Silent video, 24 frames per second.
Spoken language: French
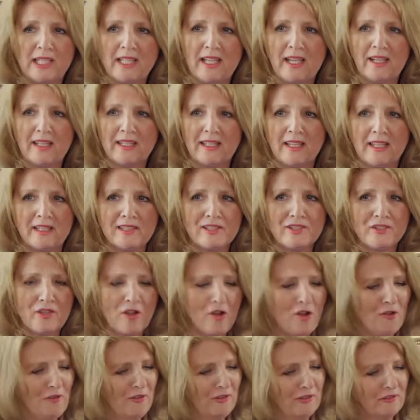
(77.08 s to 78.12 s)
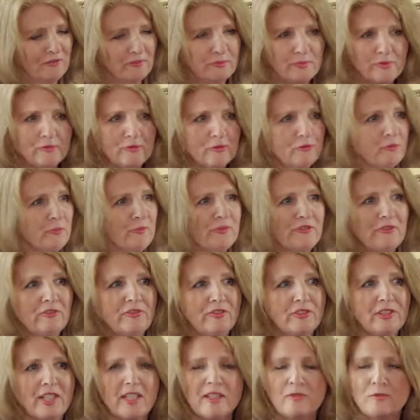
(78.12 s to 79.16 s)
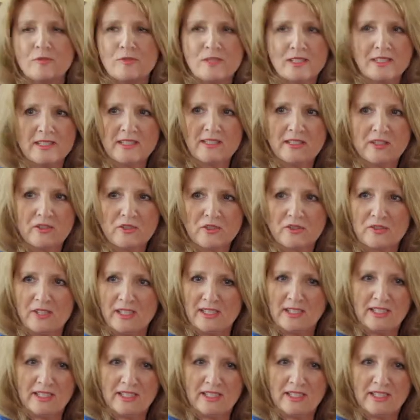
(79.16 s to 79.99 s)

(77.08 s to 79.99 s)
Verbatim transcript: quelle question, puis vous pouvez aussi discuter